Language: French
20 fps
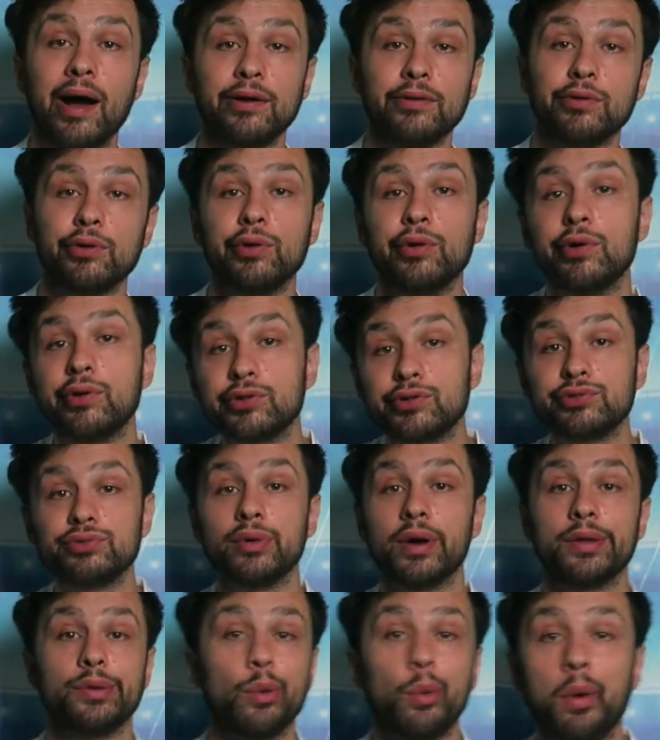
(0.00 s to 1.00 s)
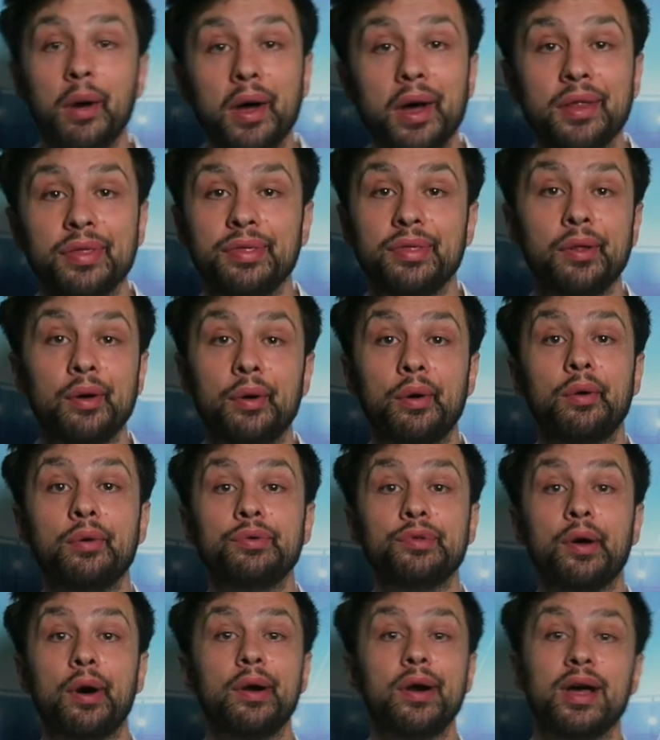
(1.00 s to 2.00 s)
à gauche ou à droite, non,
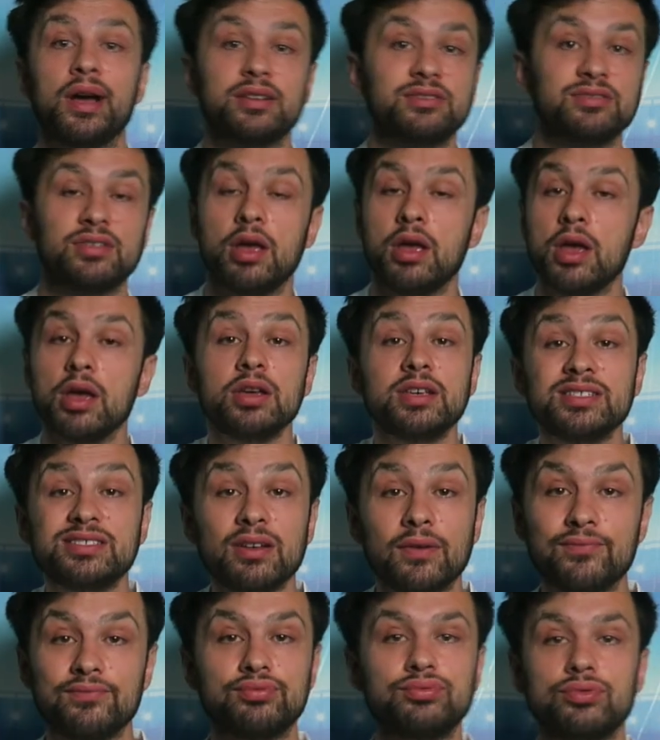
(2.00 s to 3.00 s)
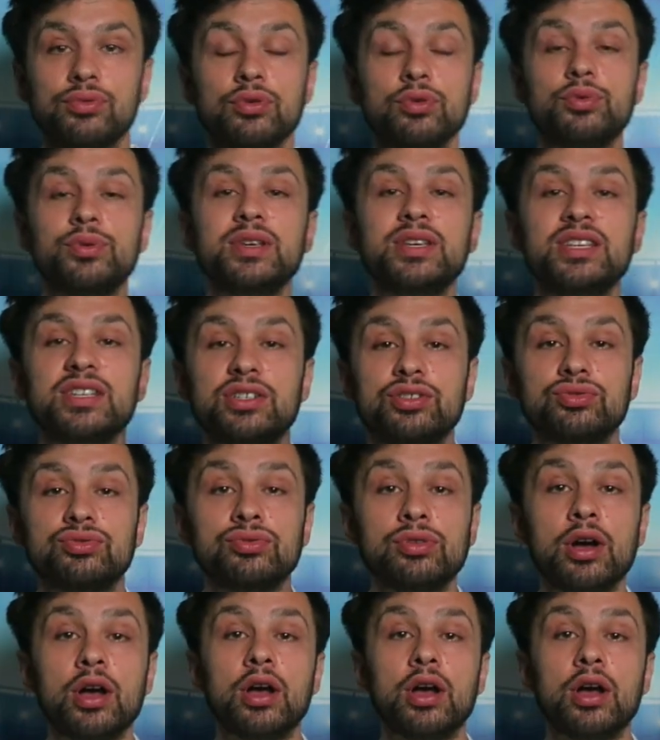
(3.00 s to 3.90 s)
dans l'axe. Il s'en fout. Lui, il joue